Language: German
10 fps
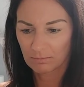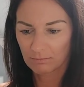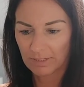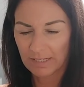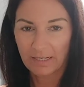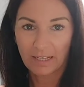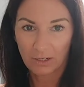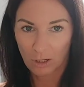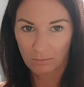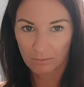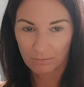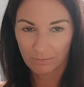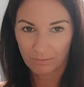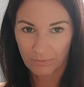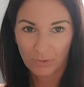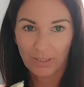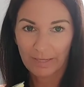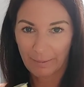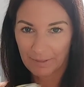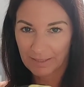Milch genommen. Und
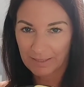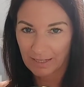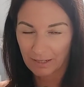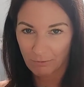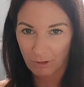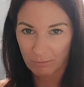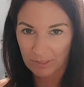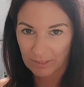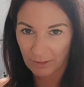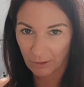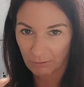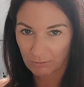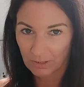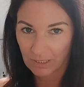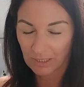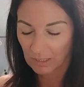ich habe tatsächlich Vollmilch genommen.